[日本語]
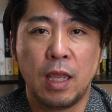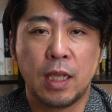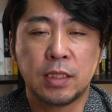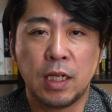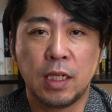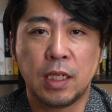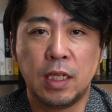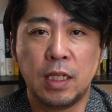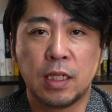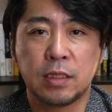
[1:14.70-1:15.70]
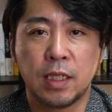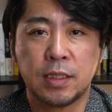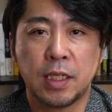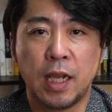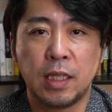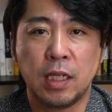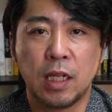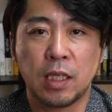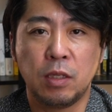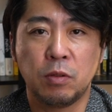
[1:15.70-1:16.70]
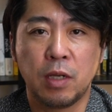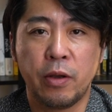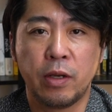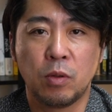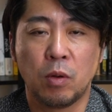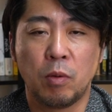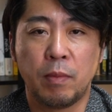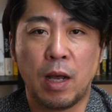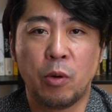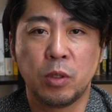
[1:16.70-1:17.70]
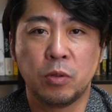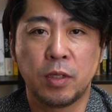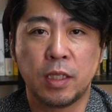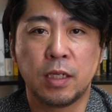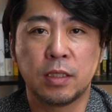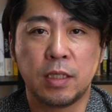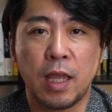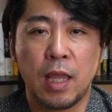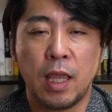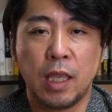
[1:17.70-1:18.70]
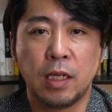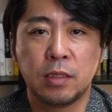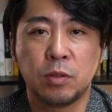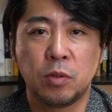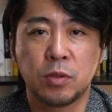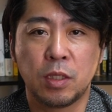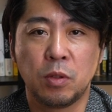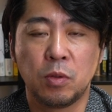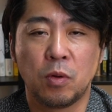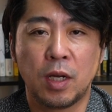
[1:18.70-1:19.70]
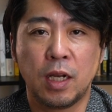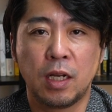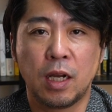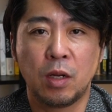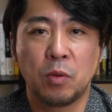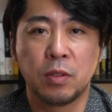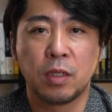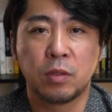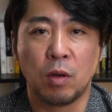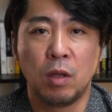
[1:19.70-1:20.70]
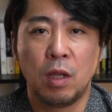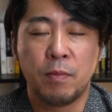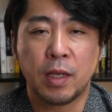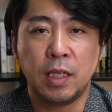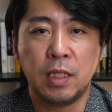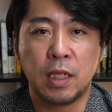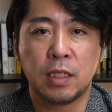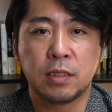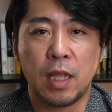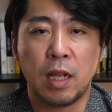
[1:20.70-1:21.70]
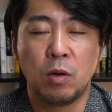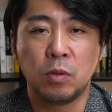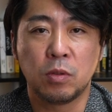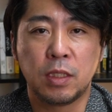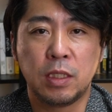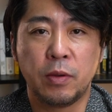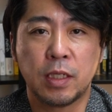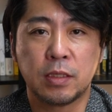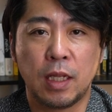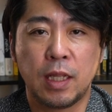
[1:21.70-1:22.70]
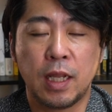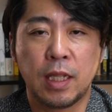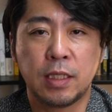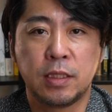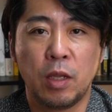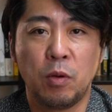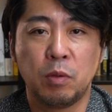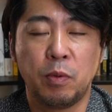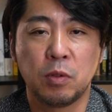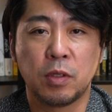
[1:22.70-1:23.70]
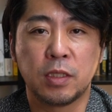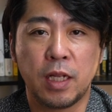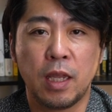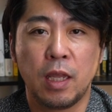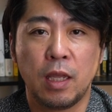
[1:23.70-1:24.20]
えさらに近年ですね、世界的な金融緩和の、まあ、煽りを受けてですね、イギリスの不動産にどんどんお金が流れ込んでると。まあ、近年ですね、ロンドンにはですね、大体1000億ポンドですね、